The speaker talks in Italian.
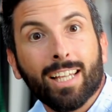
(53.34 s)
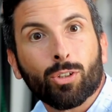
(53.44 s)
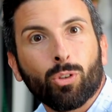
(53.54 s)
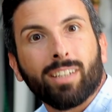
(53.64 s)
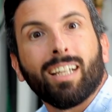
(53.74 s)

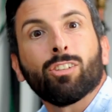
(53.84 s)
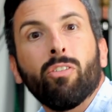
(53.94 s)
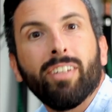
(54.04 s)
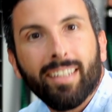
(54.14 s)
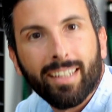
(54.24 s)
sono andato a
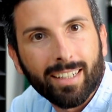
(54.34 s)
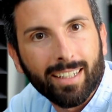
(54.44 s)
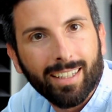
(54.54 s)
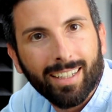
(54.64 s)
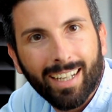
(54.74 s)

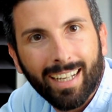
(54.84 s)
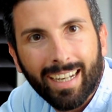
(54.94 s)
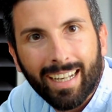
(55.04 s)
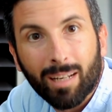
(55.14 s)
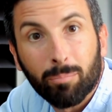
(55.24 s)
vedere
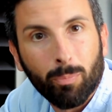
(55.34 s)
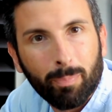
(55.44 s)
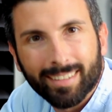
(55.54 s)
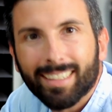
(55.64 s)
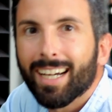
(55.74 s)
eh, la
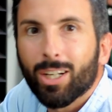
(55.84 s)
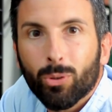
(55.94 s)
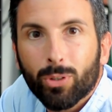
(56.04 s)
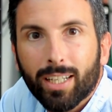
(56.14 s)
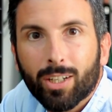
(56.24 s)
pompa di
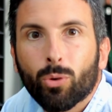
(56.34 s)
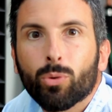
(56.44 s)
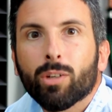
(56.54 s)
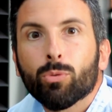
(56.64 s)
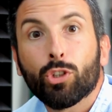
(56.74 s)
calore
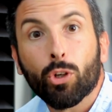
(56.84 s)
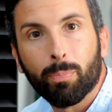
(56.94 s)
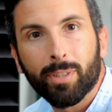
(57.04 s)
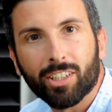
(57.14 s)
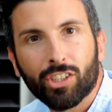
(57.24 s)
con un
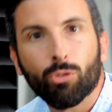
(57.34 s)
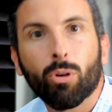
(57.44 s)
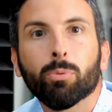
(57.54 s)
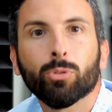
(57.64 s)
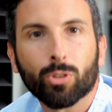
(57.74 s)
COP da
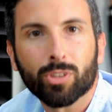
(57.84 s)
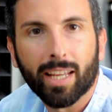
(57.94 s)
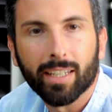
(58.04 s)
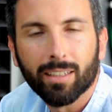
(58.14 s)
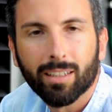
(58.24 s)
5.6.